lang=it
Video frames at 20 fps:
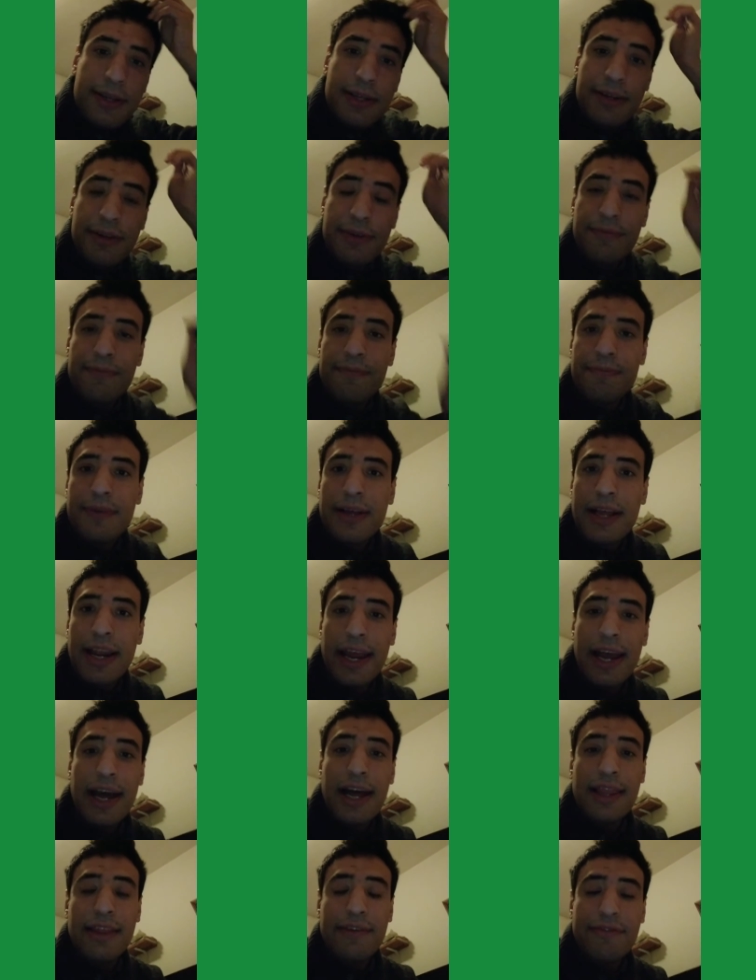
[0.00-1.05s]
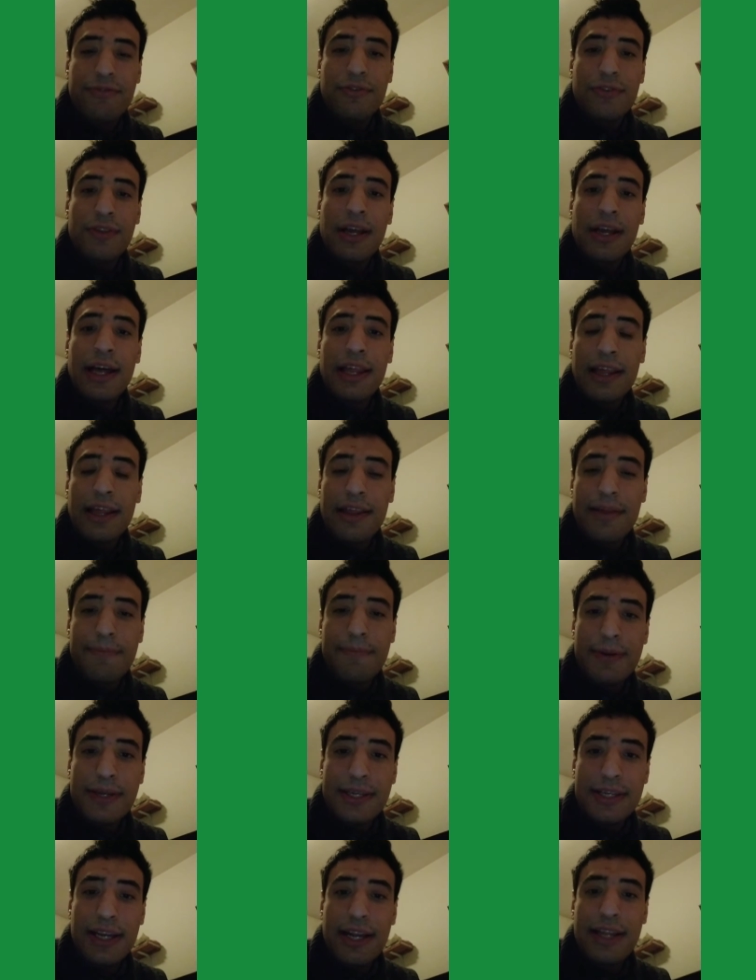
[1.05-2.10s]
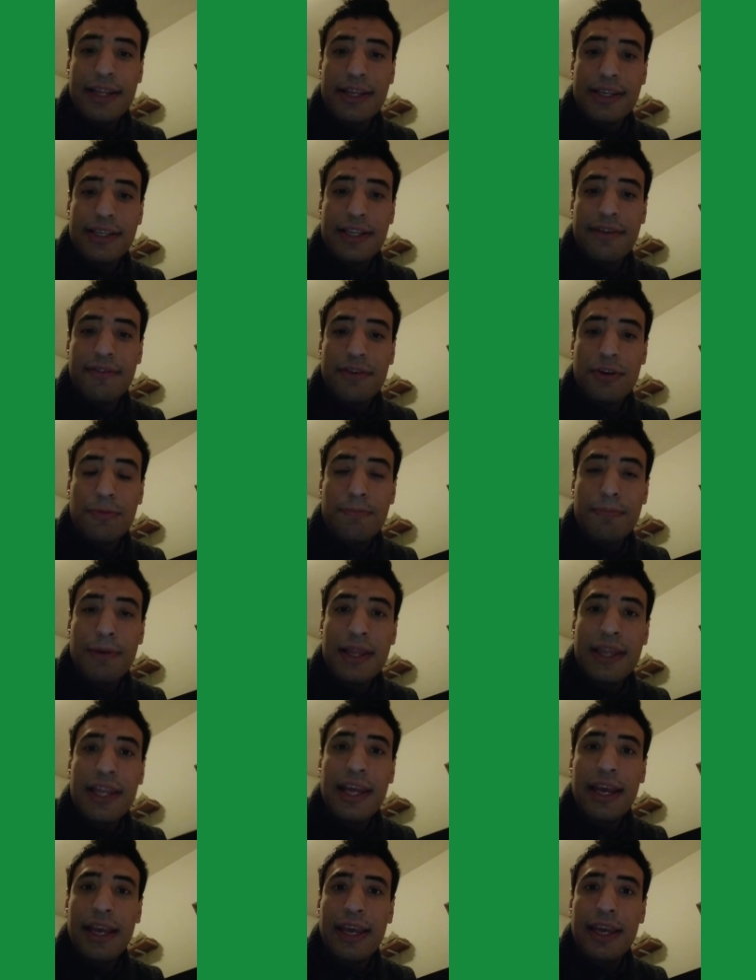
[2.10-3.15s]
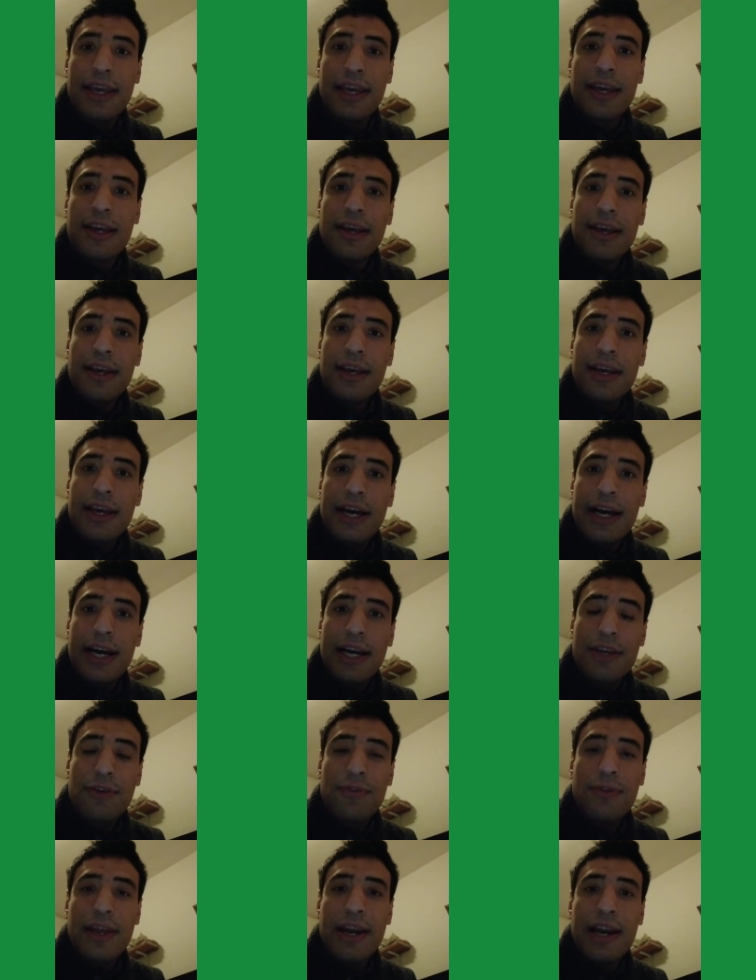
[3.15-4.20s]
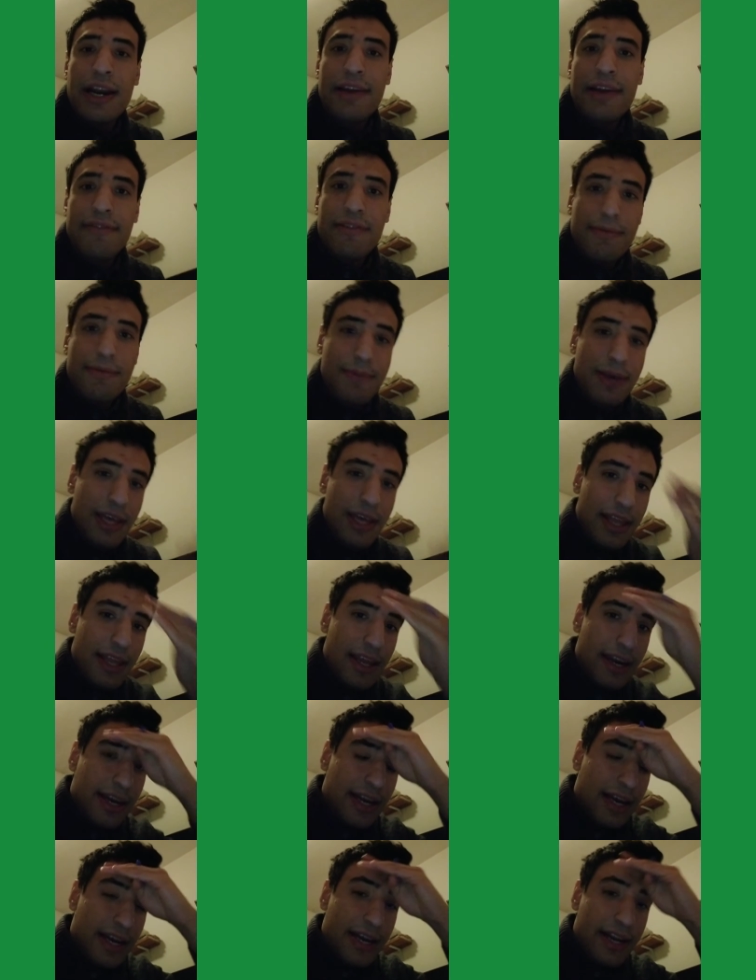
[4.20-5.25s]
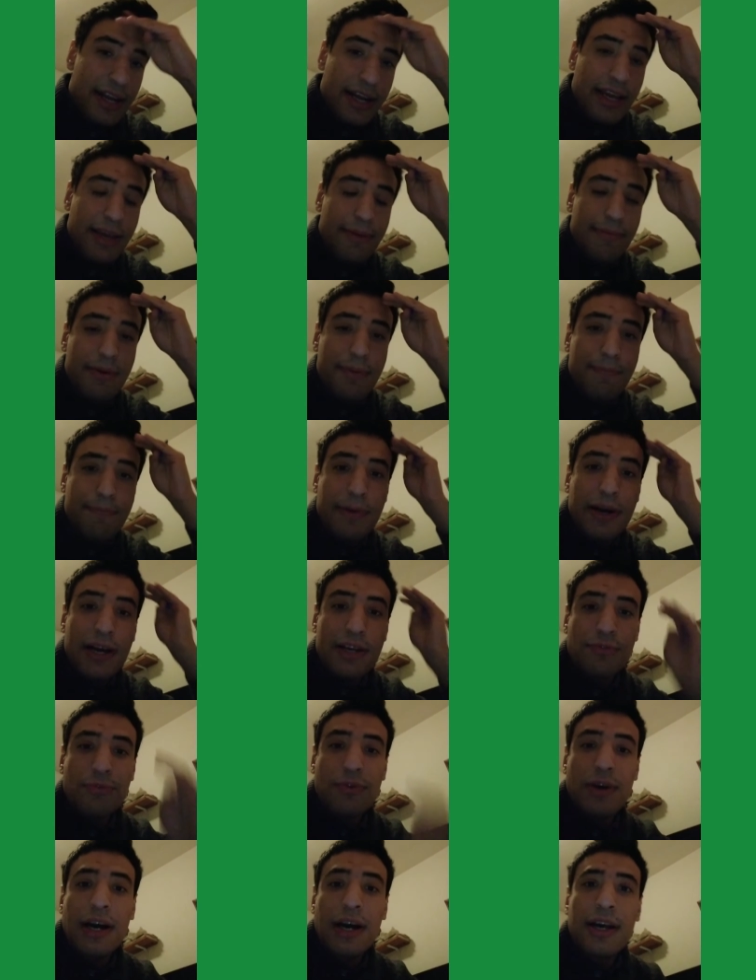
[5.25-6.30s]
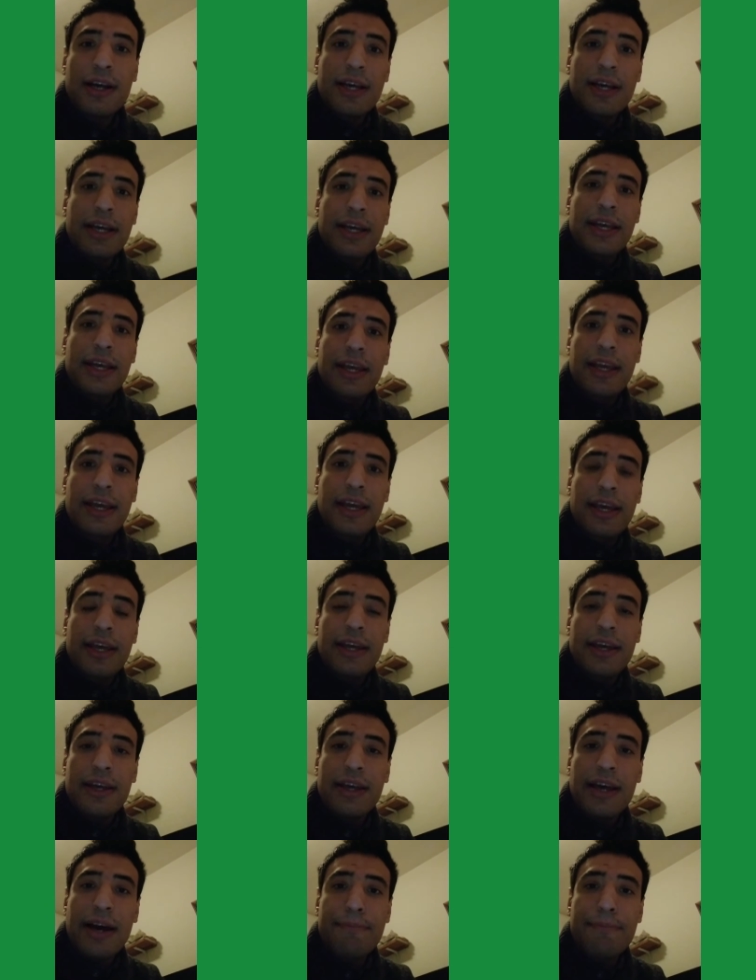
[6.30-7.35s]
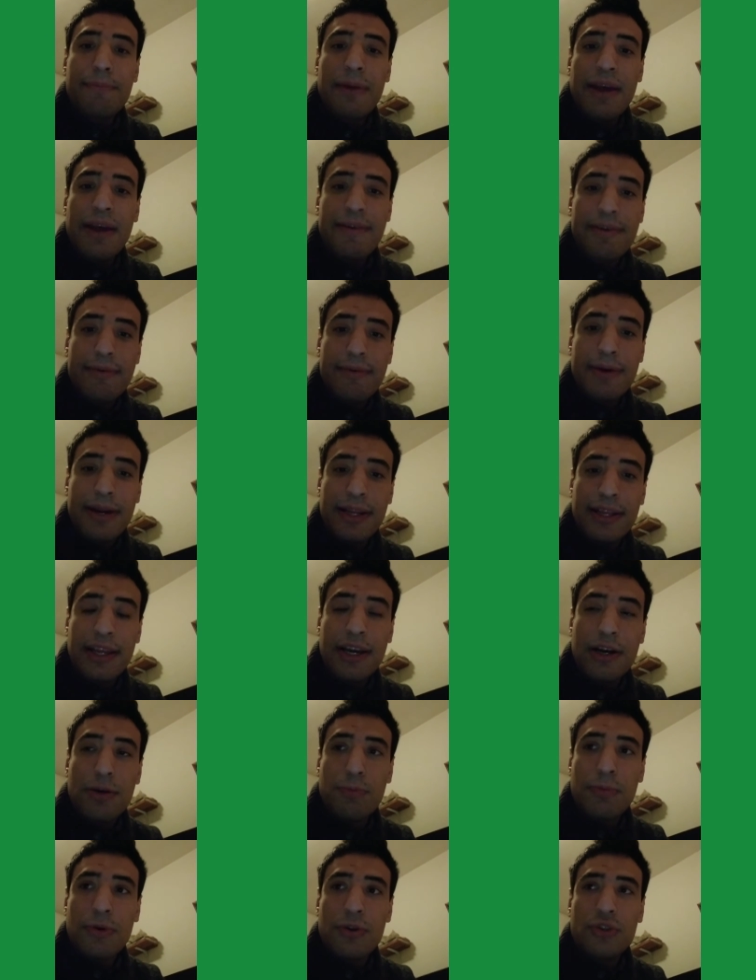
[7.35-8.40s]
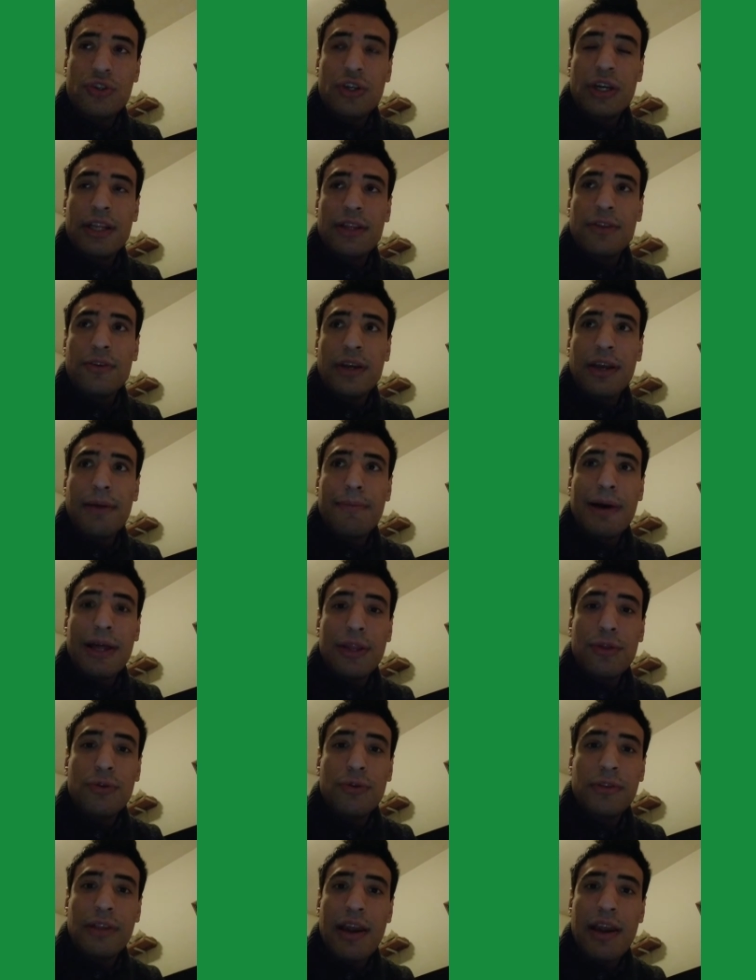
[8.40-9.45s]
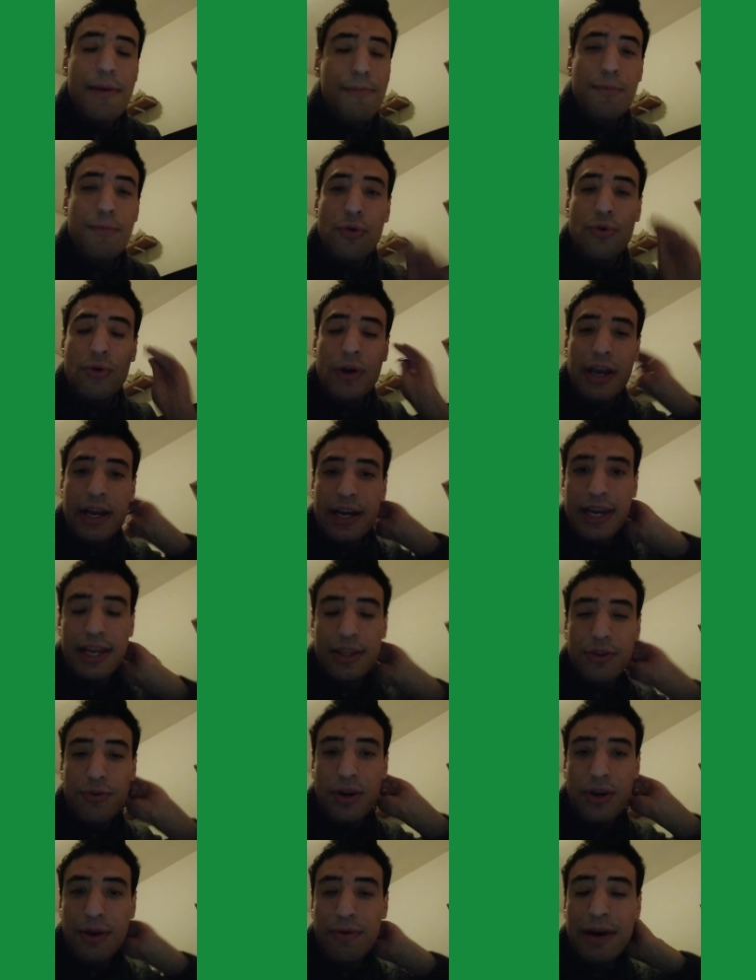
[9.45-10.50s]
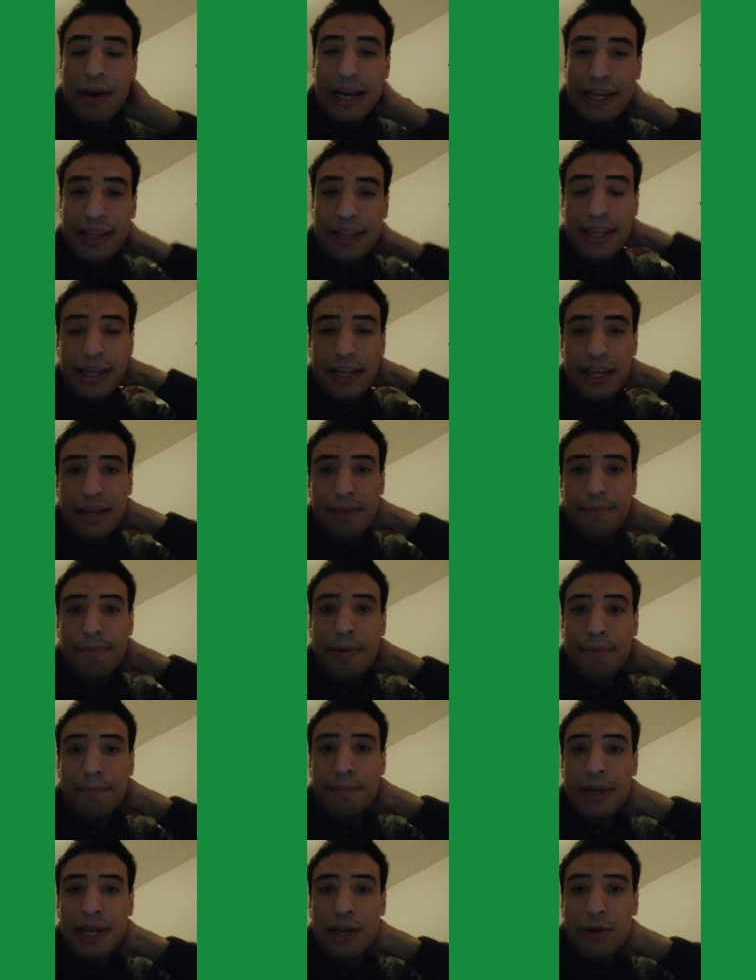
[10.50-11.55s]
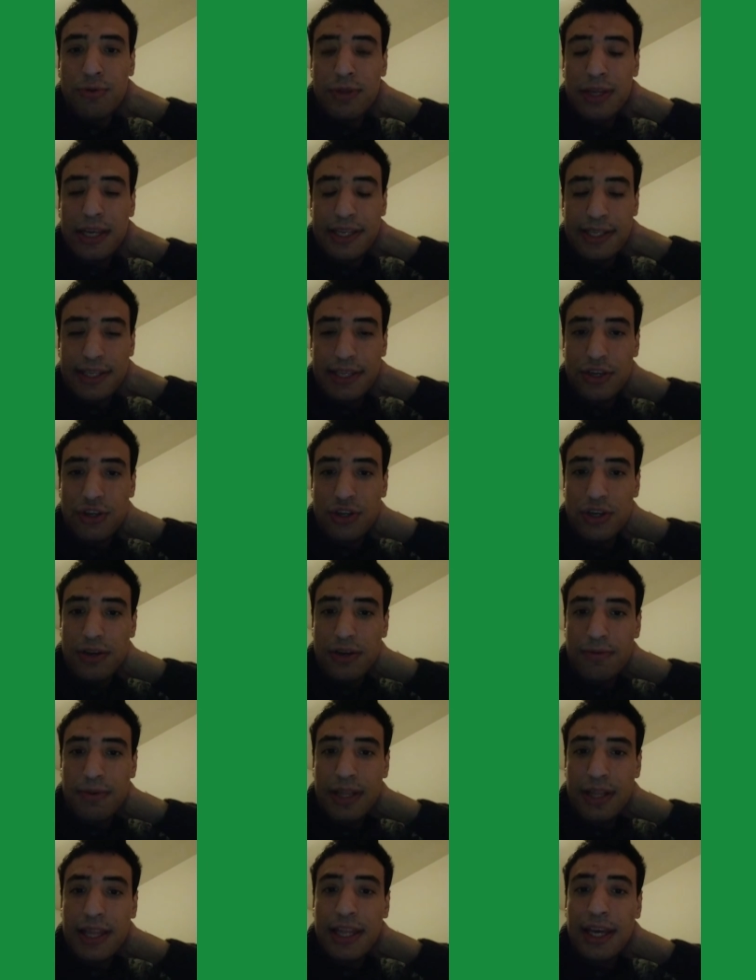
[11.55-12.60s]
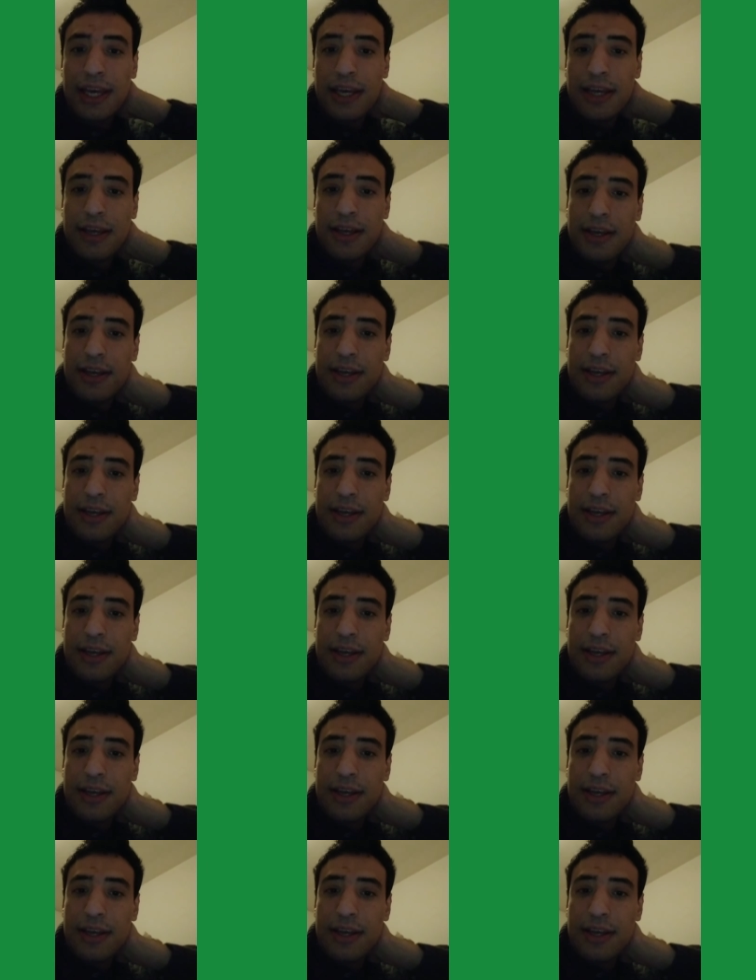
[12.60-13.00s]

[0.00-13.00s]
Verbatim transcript: ehm, creata e fondata dal presidente Stefano Baddecchi, aiuterà le famiglie ternane anche per Pasqua e eh, a breve partirà un progetto chiamato Il Trail Blu che credo riguardi i bambini autistici e quindi